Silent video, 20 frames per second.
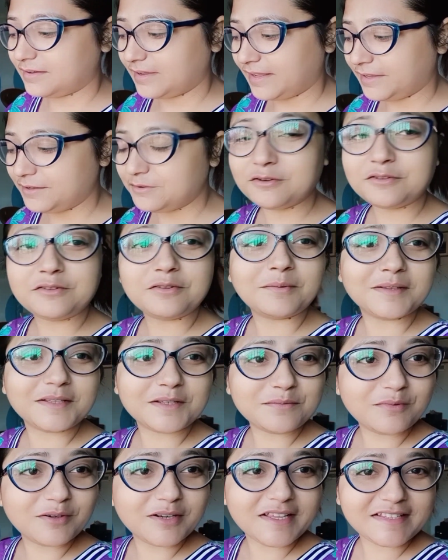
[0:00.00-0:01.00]
এইগুলো তোমাদের
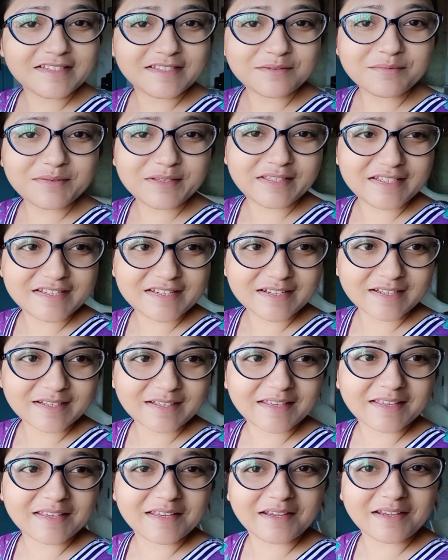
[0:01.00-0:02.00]
বলেইছি
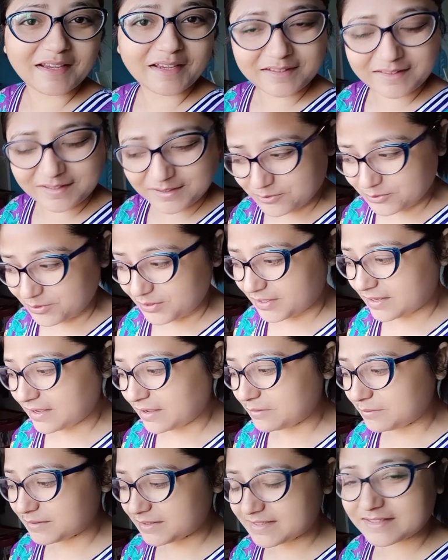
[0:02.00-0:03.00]
বিতিশাকে এতে করে
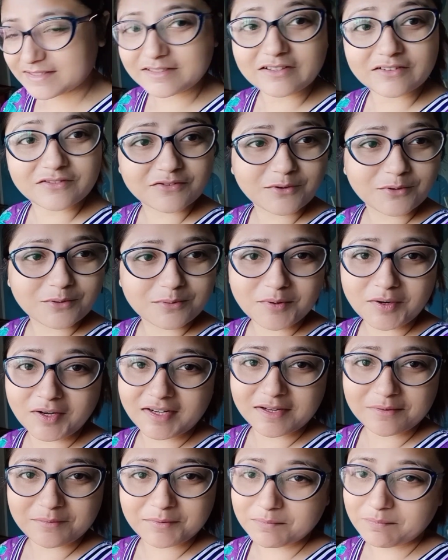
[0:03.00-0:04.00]
খাবার সার্ভ করব এটা
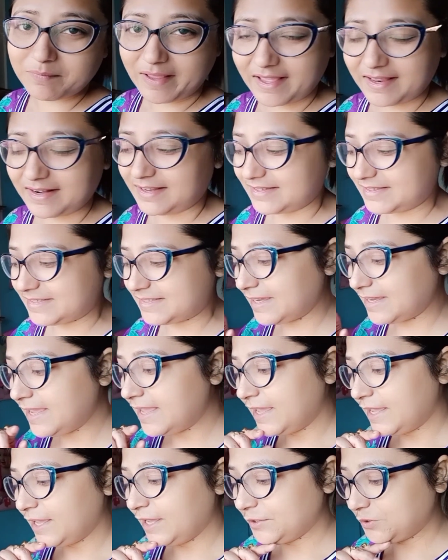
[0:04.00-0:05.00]
আমার প্ল্যান আছে
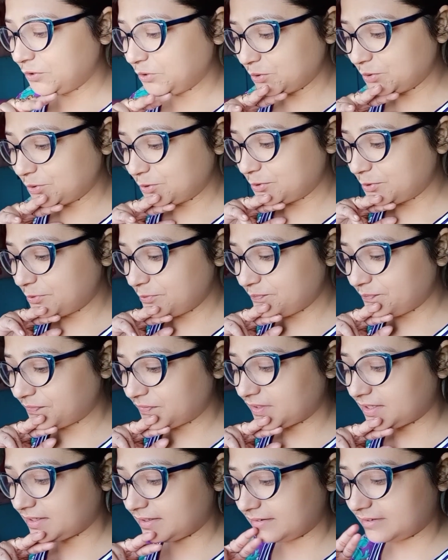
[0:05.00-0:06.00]
তো
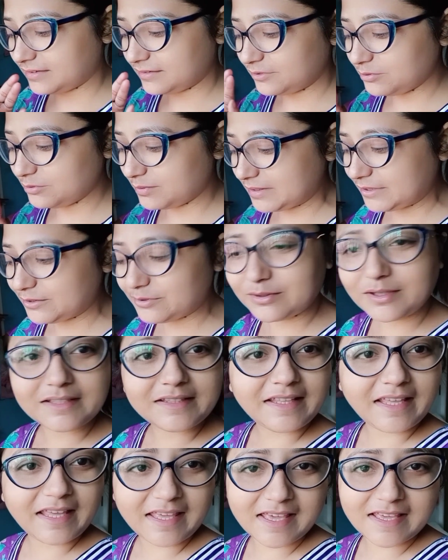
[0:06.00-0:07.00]
তোমাদের তো
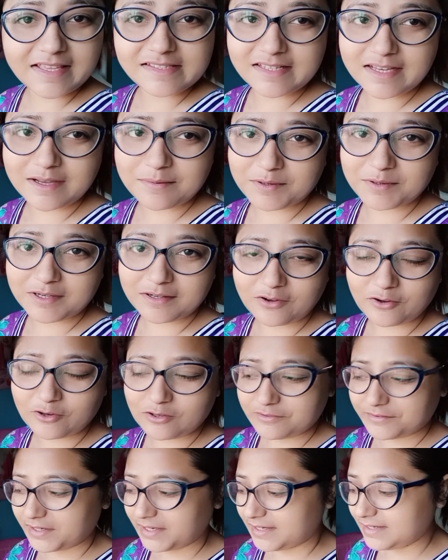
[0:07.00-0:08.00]
দেখিয়েছি আমার
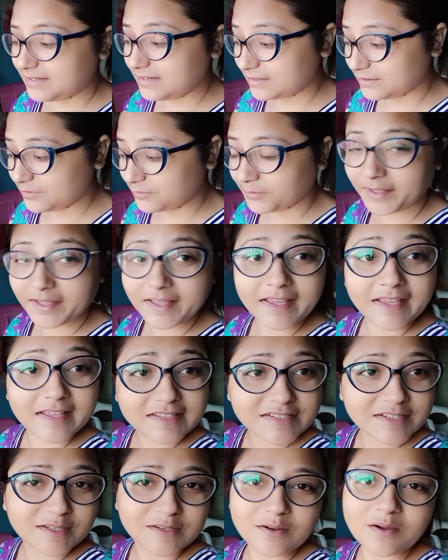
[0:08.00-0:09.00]
অলরেডি ডান হয়ে
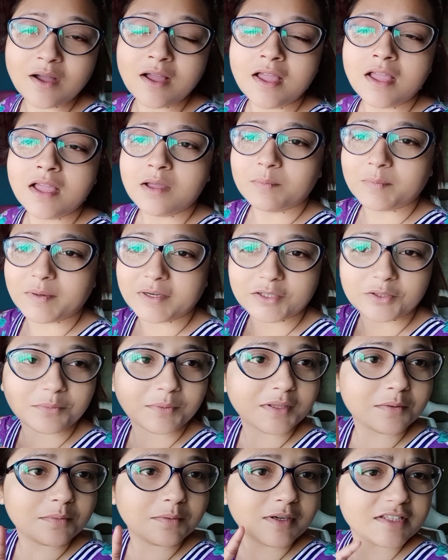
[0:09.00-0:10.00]
গেছিল বাট
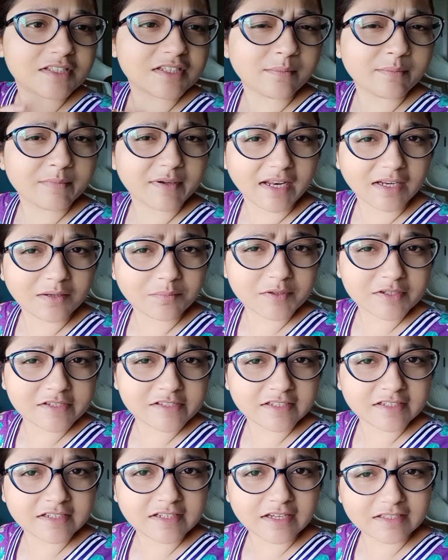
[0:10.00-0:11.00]
তোমাদের বলেছিলাম টেন
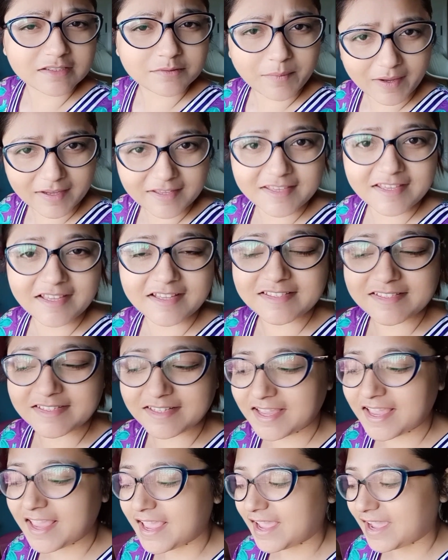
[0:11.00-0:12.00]
পার্সেন্ট কাজ বাকি আছে
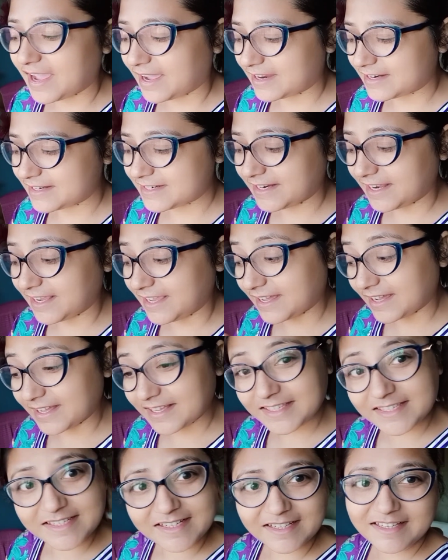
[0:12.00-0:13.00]
আর সেই
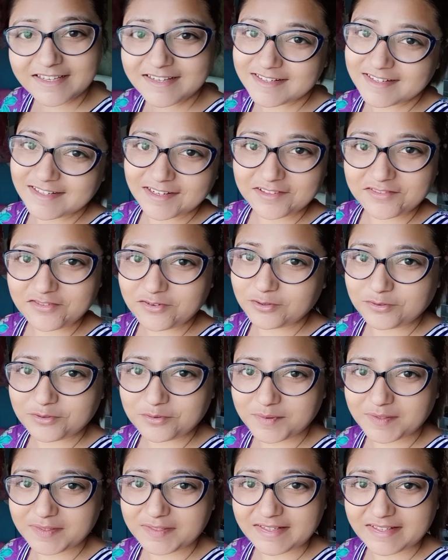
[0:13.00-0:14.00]
কাজটা কি সেটা চলো
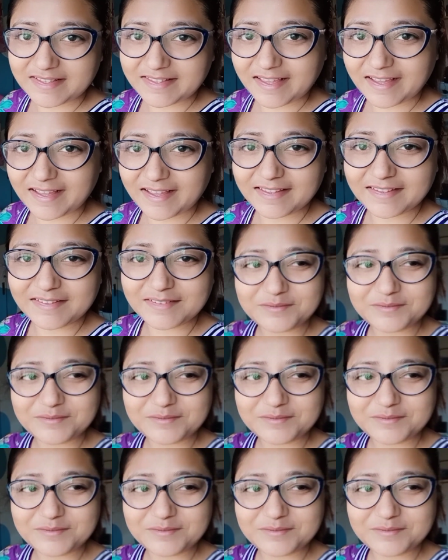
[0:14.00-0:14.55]
তোমাদেরকে দেখাই